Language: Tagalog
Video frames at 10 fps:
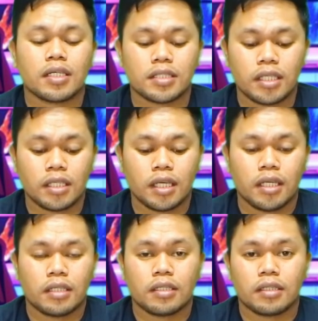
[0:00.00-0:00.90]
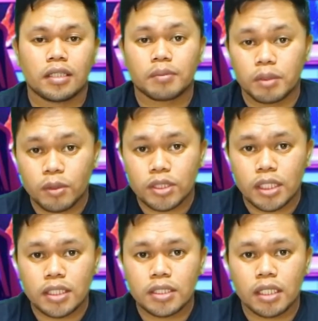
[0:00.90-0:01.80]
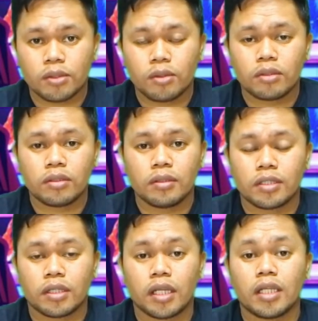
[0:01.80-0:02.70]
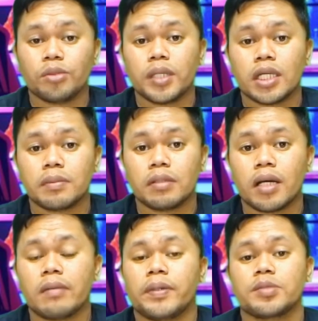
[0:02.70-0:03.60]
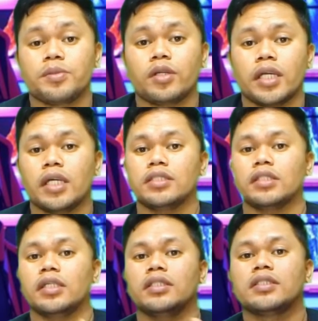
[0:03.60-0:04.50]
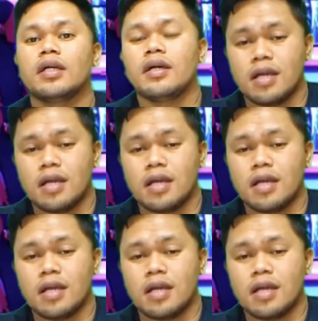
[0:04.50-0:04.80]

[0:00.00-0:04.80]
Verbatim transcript: Kasi, nagpo-post sila dyan kung ready to pick up na ba ang passport. Ayan siya guys.